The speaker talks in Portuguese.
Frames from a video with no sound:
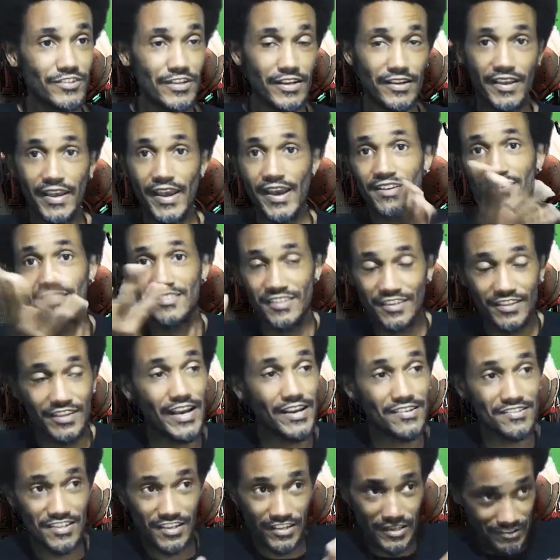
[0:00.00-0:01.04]
você quer
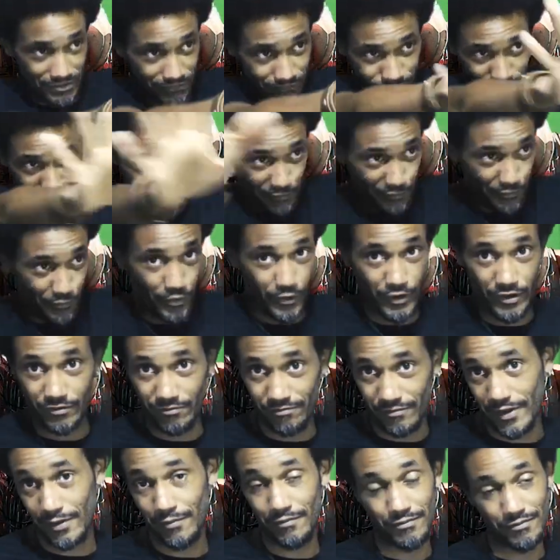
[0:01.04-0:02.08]
assim, é assim que foi,
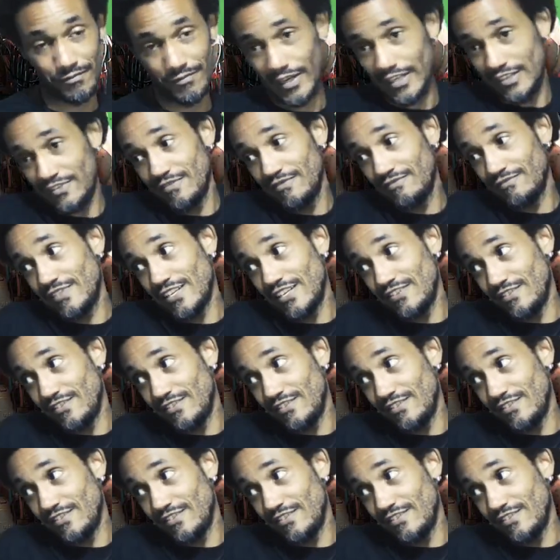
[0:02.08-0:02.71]
mas não